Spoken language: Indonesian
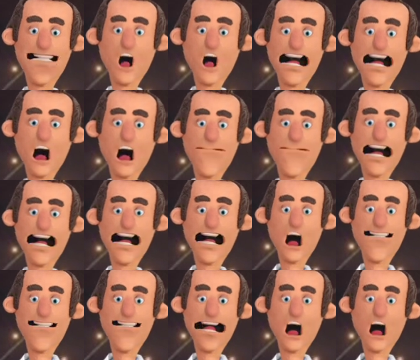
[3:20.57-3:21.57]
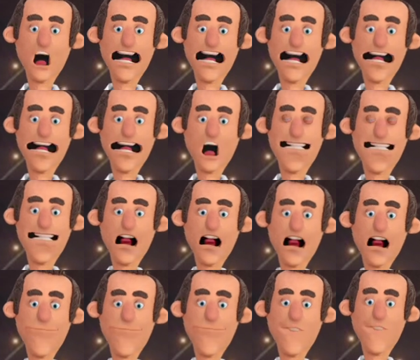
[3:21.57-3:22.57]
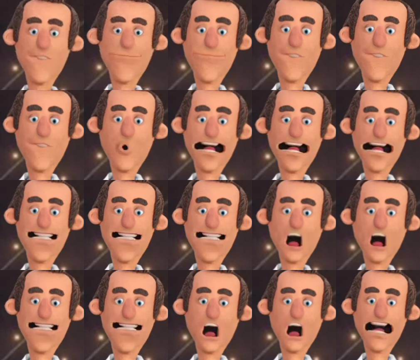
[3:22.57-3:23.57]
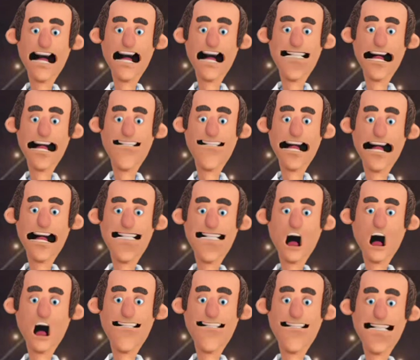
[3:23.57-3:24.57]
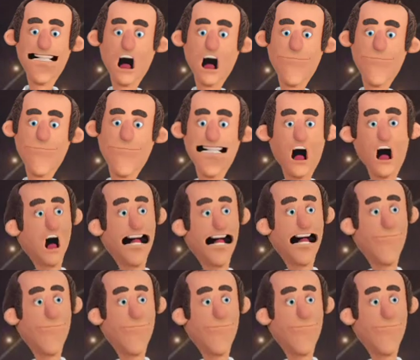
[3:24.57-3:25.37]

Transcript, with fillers: warga Palestina yang telah dijajah, ditindas, bahkan